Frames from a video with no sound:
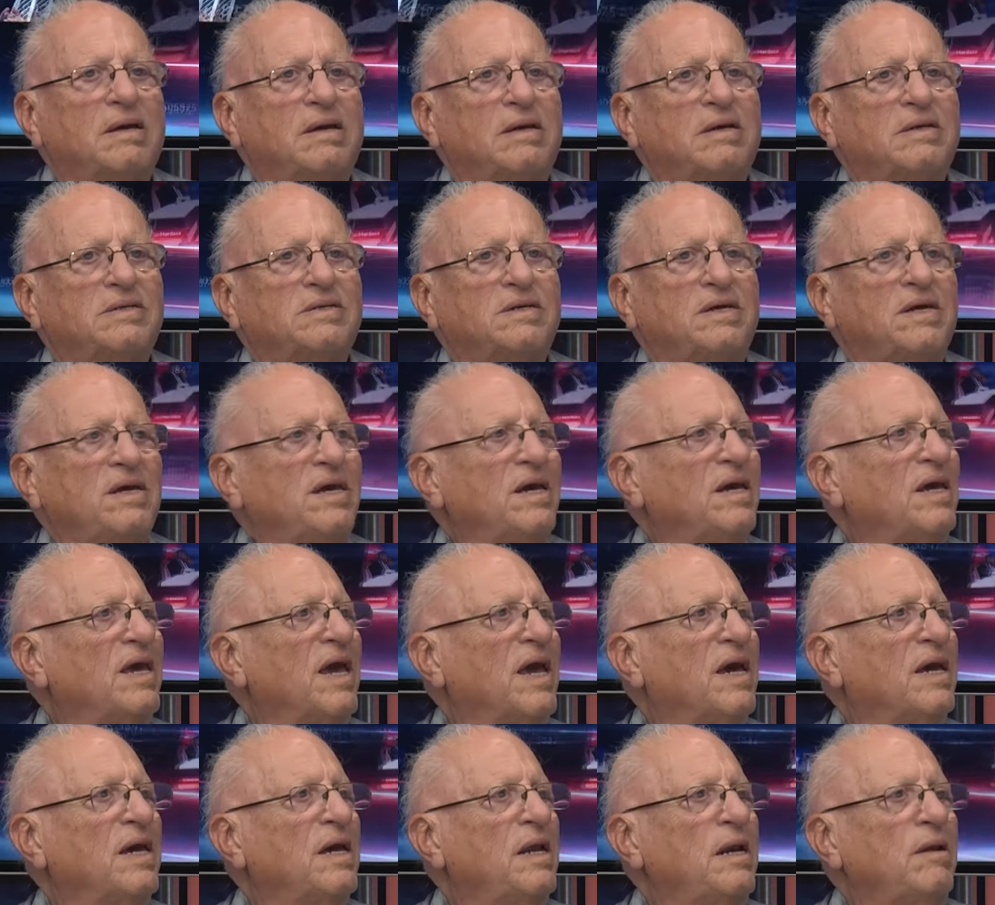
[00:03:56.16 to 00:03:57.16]
y que
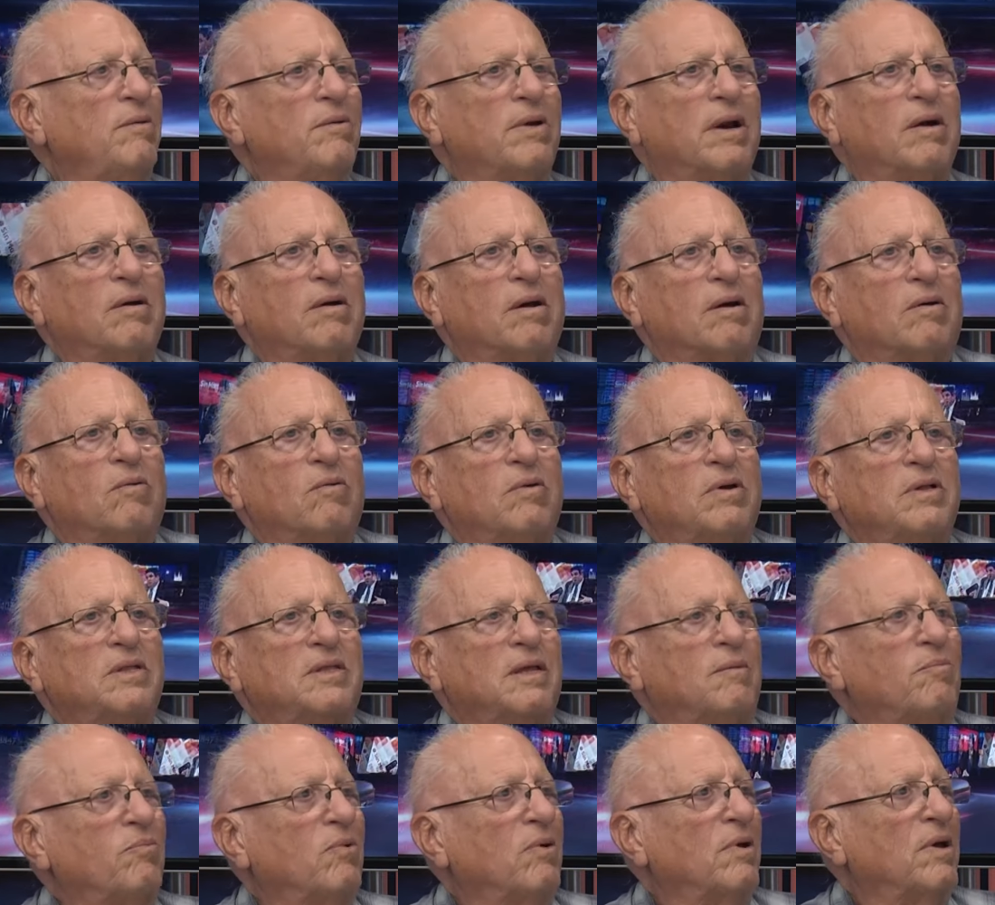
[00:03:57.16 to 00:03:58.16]
ha equilibrado las
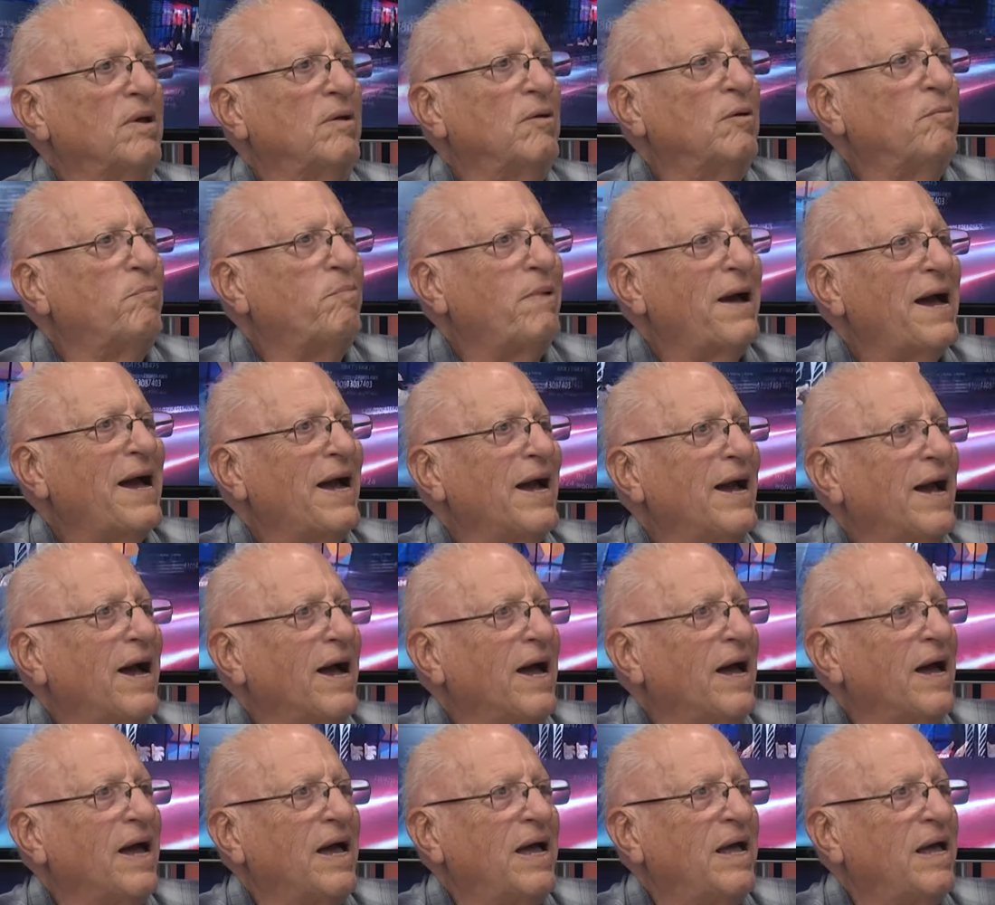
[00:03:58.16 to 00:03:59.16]
cuentas, porque no
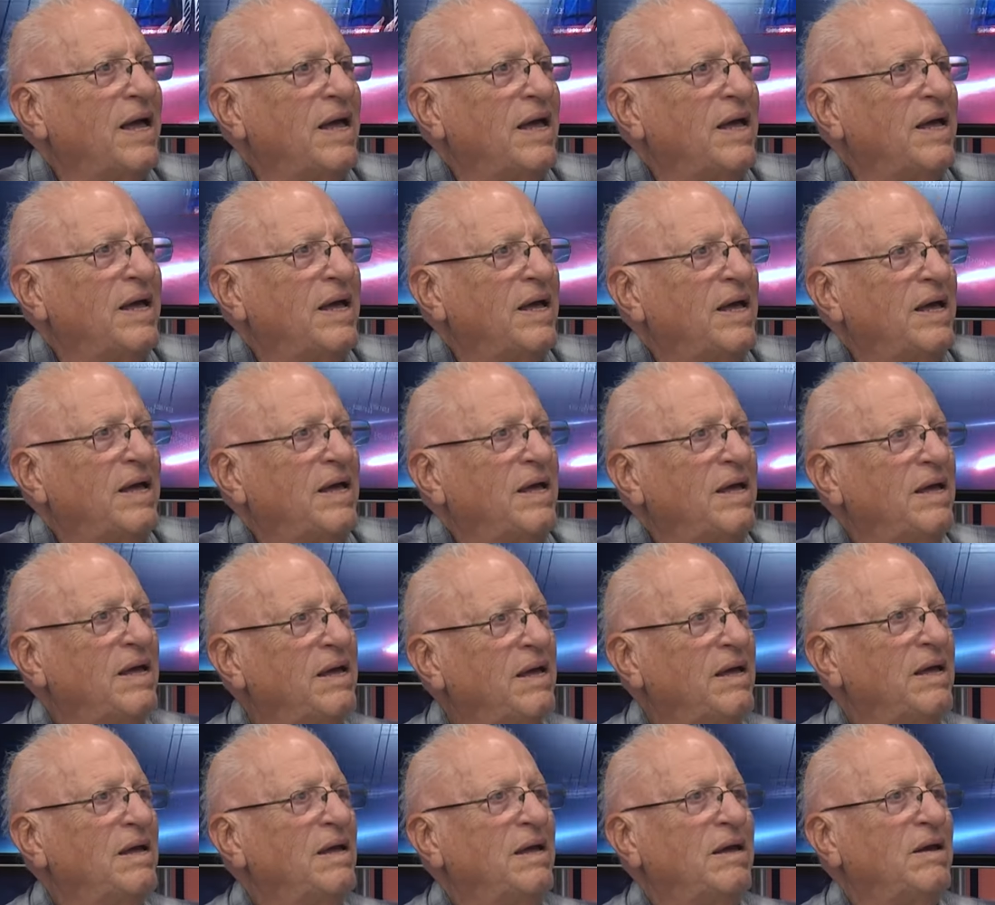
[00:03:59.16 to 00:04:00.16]
paga.
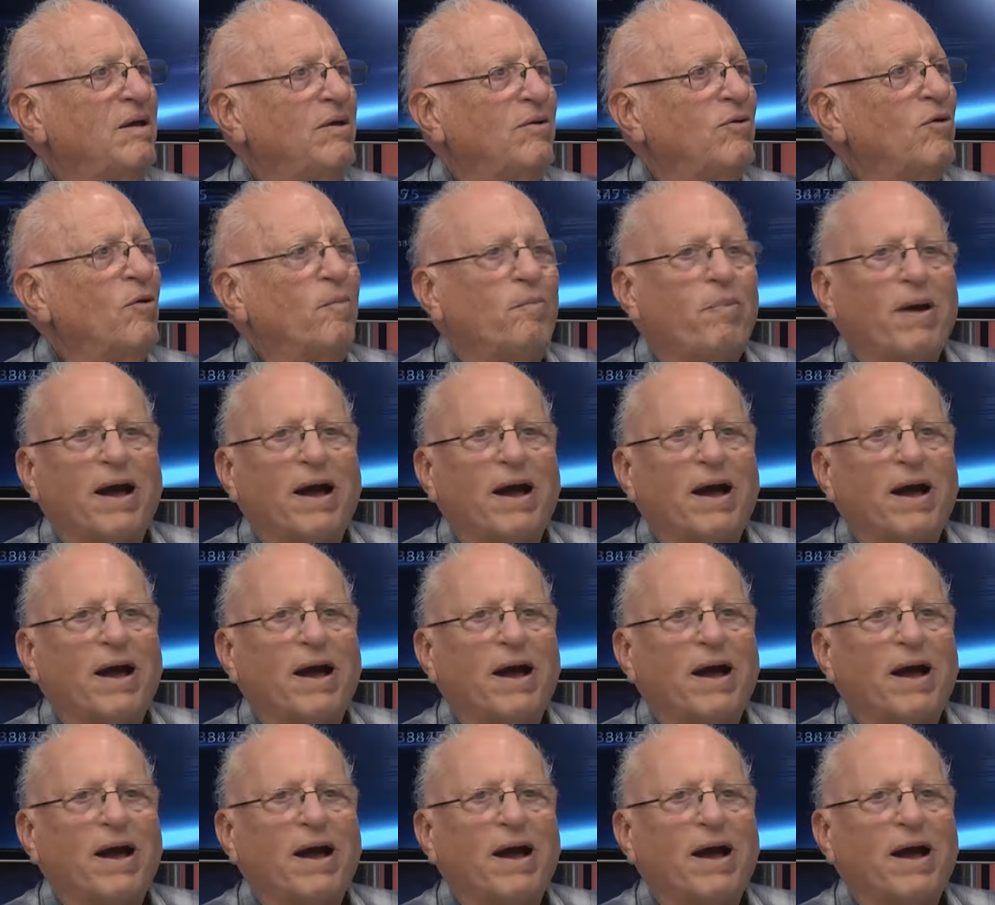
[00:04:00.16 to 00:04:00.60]
No